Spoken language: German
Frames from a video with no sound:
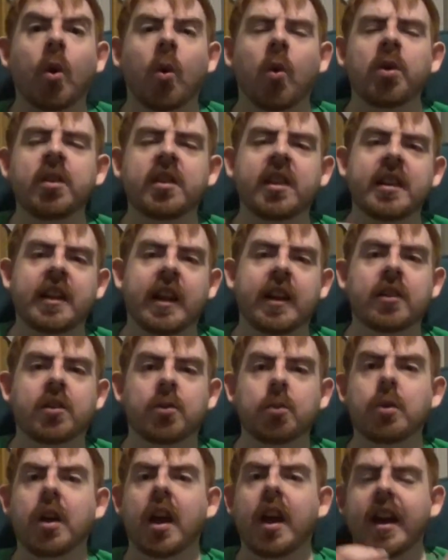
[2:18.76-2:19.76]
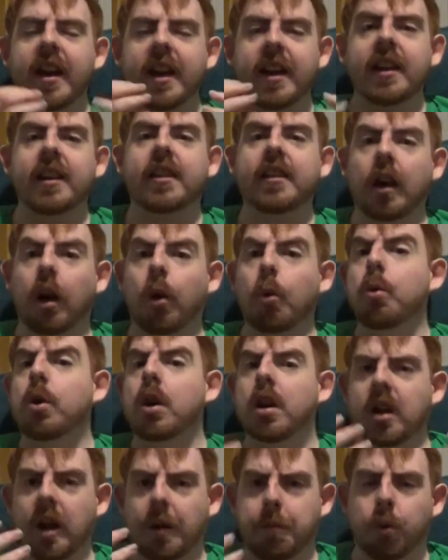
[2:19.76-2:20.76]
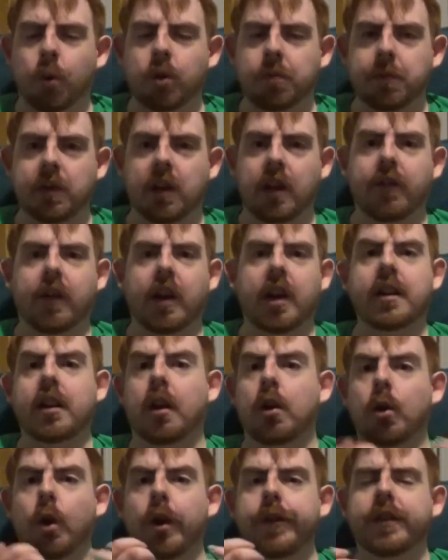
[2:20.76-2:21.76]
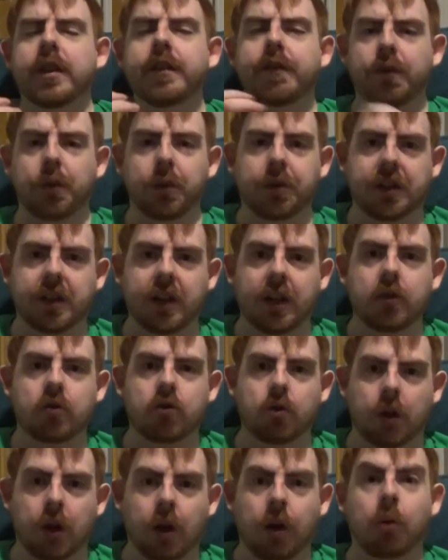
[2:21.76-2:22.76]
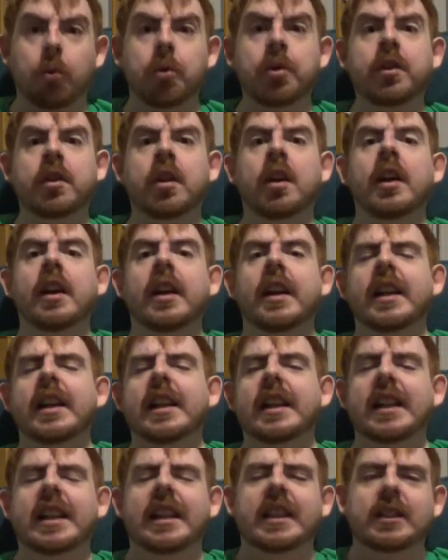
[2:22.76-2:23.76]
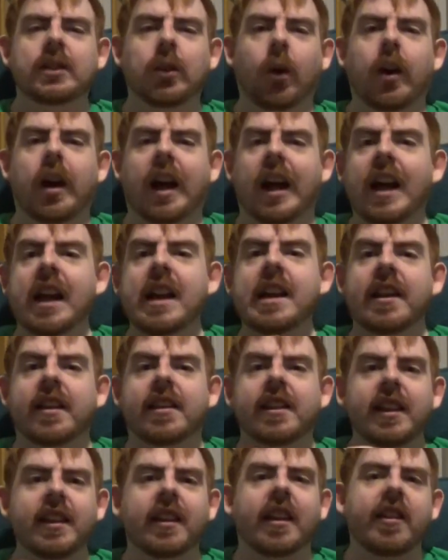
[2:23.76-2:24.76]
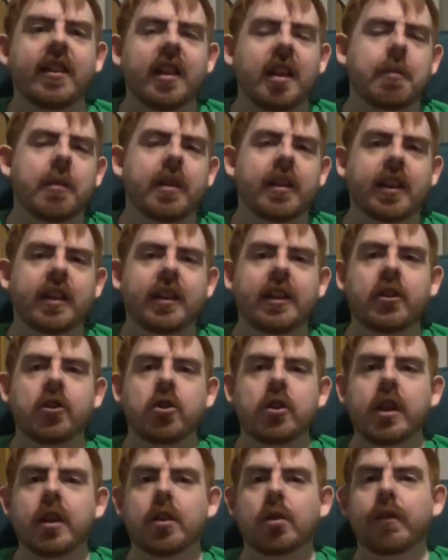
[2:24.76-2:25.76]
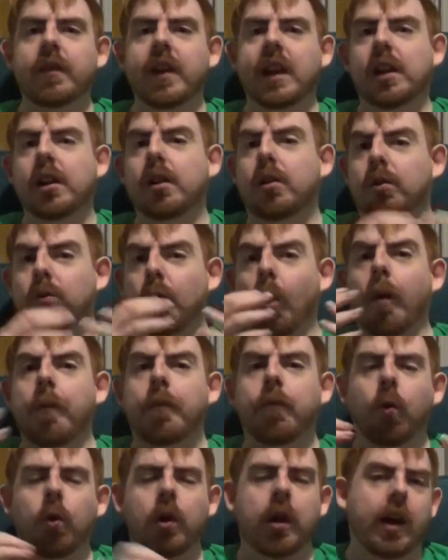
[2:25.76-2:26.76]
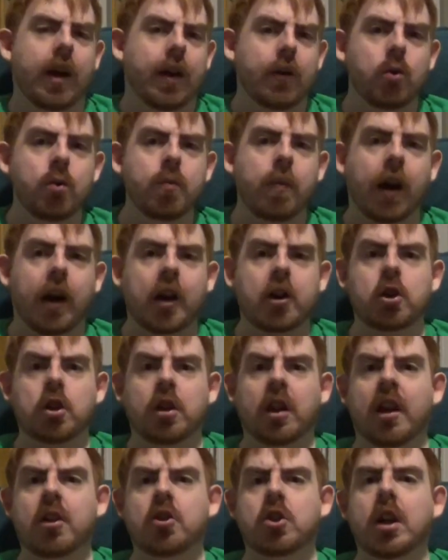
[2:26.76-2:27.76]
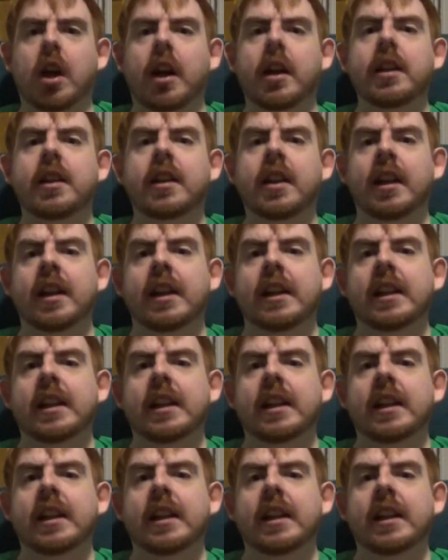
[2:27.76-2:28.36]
und sein Anzug ist auch kaputt mittlerweile. Da läuft die Flüssigkeit schon raus. Doch all das interessiert Masakichi nicht so wirklich, obwohl er überrascht erscheint